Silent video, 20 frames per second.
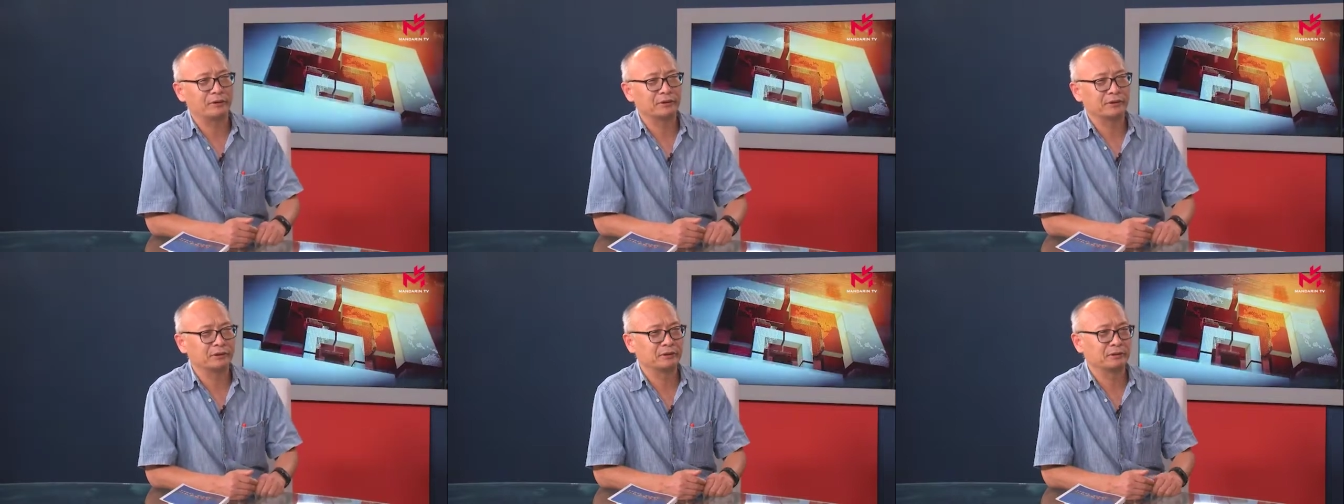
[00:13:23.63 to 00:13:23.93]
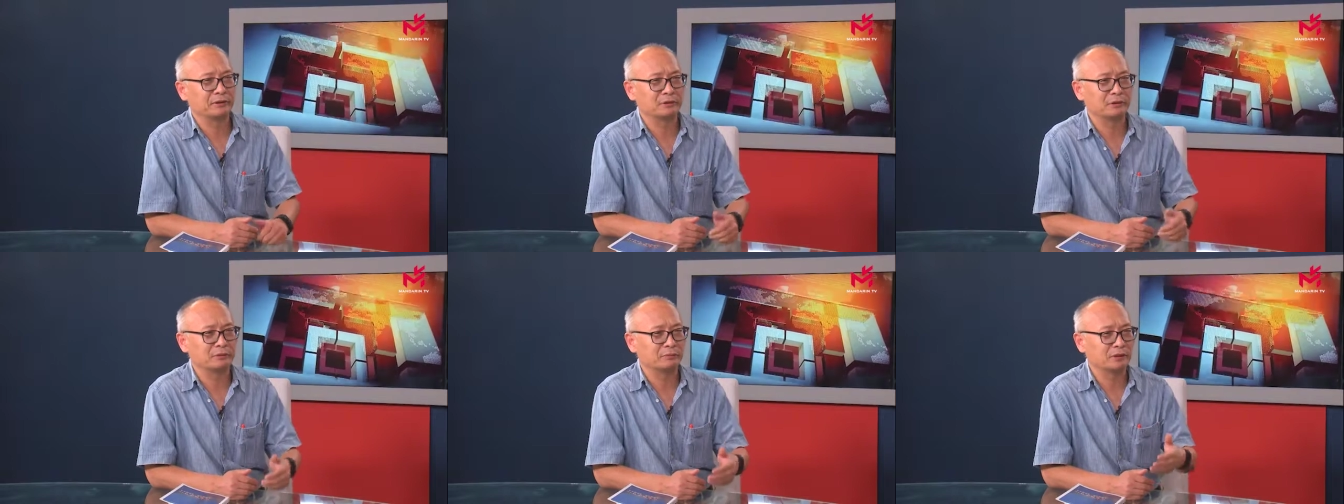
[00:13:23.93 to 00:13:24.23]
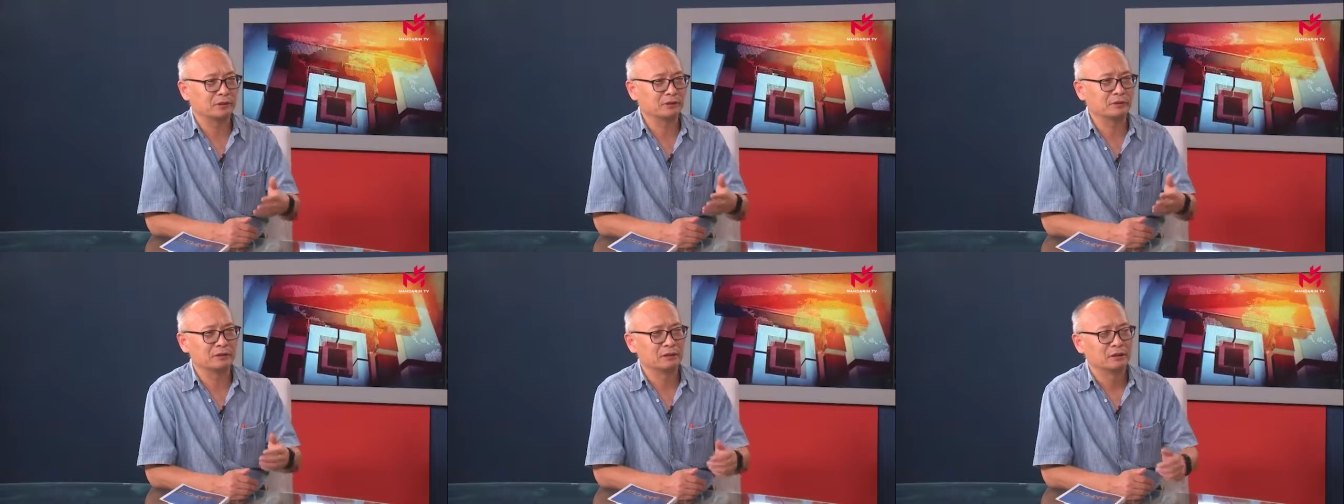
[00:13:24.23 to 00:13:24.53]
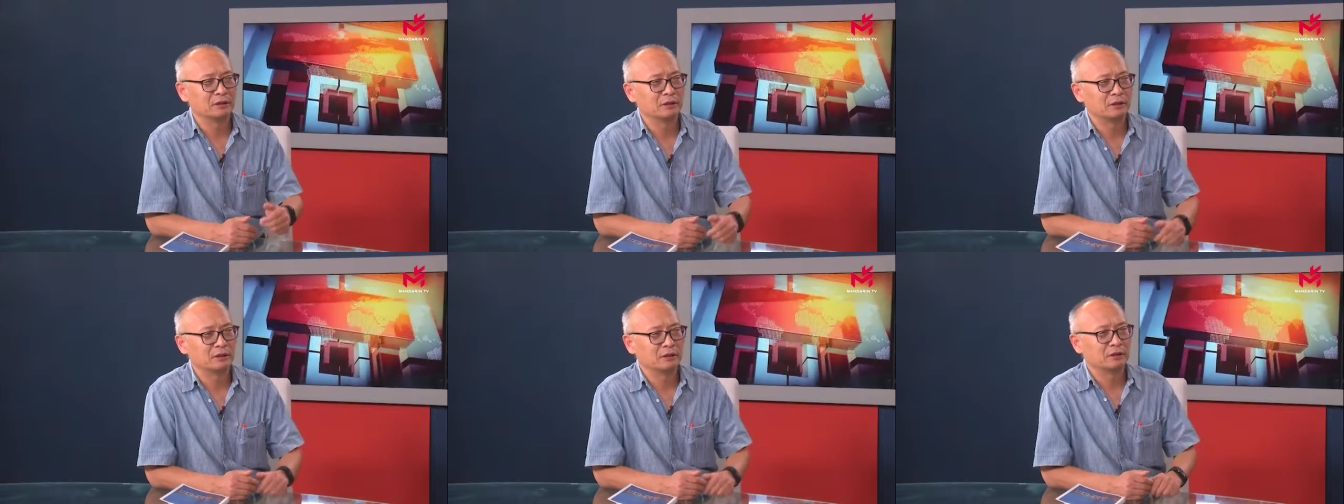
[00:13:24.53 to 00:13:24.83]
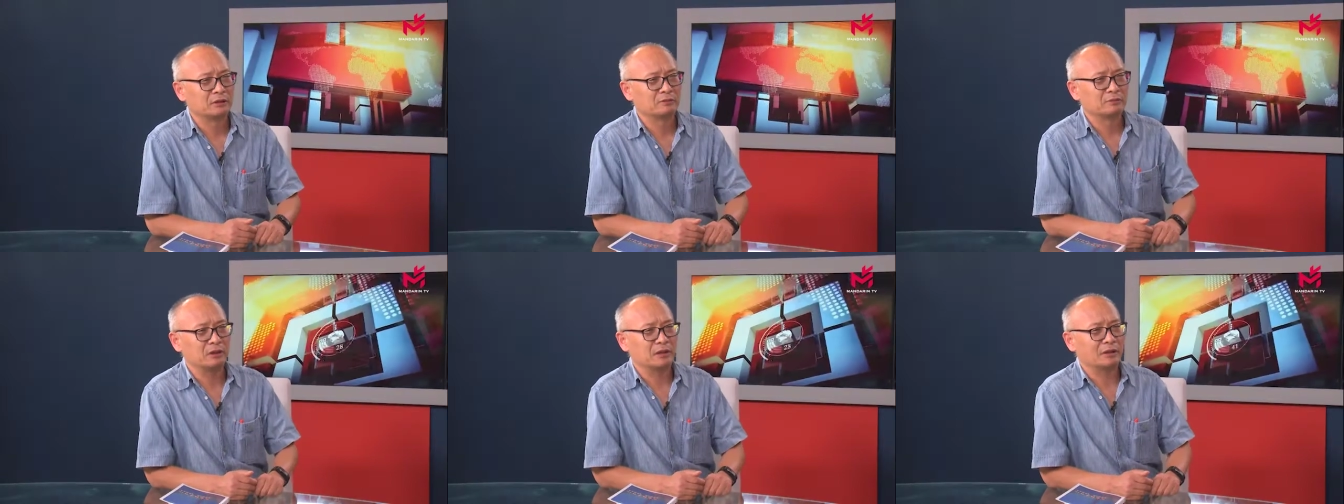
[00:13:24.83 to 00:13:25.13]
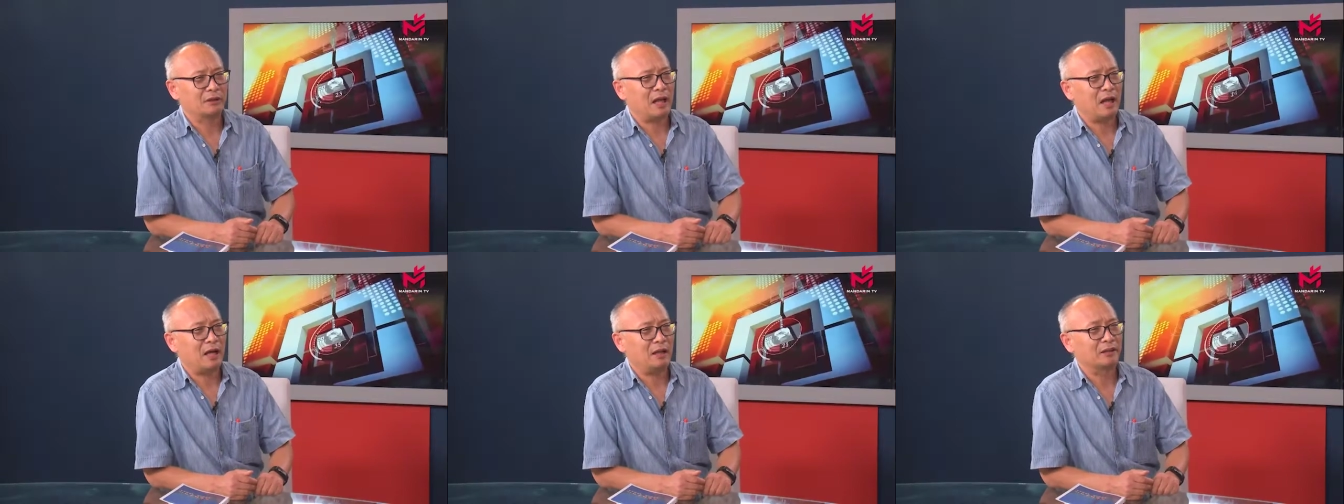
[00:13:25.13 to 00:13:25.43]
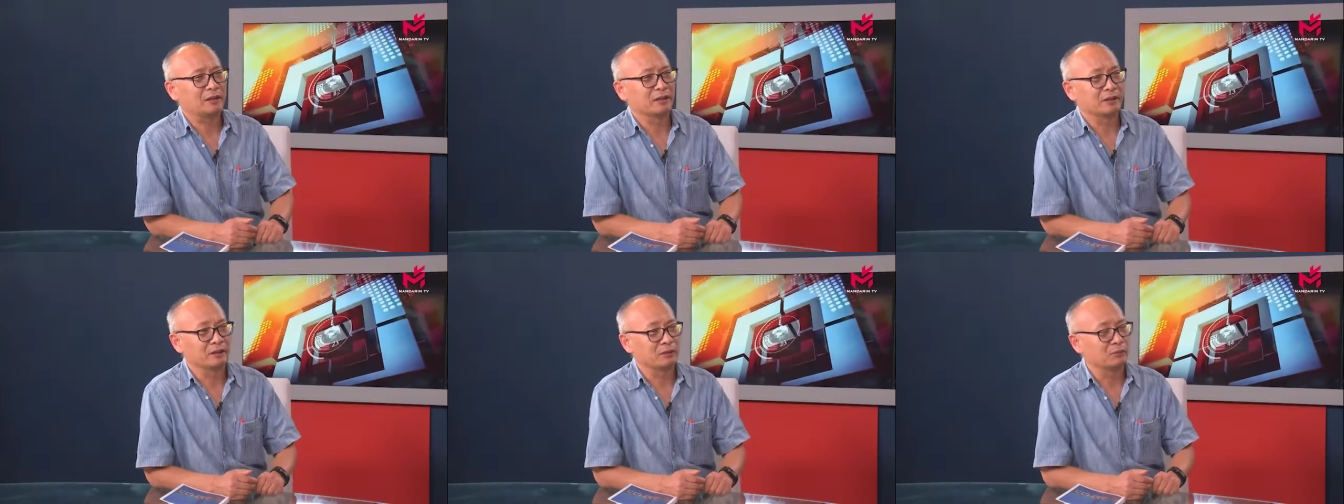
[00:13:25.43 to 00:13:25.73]
这怎么怎么怎么让他
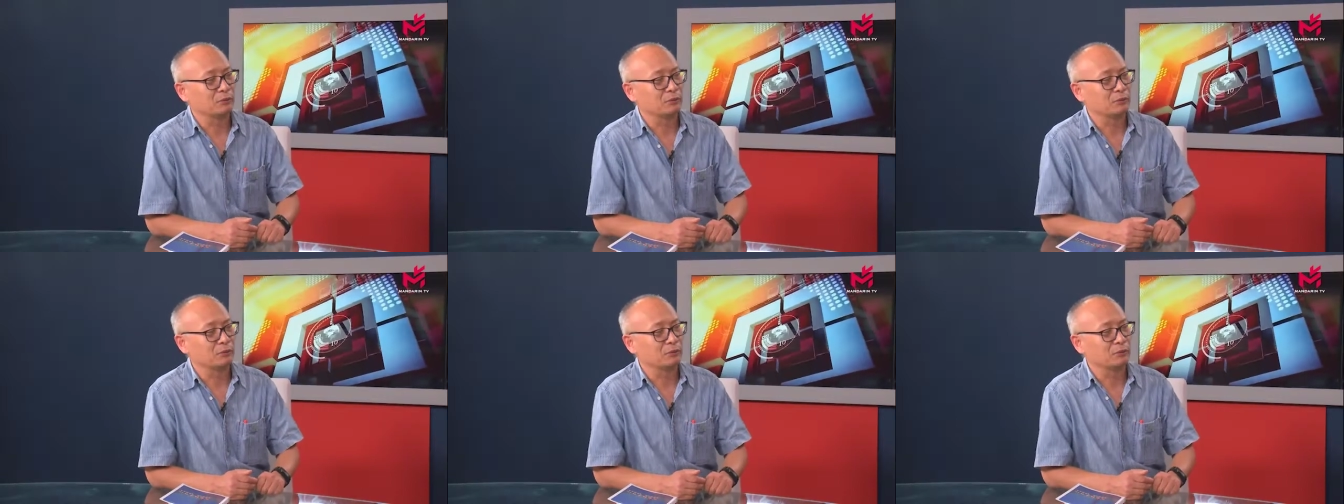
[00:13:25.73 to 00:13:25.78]
得了？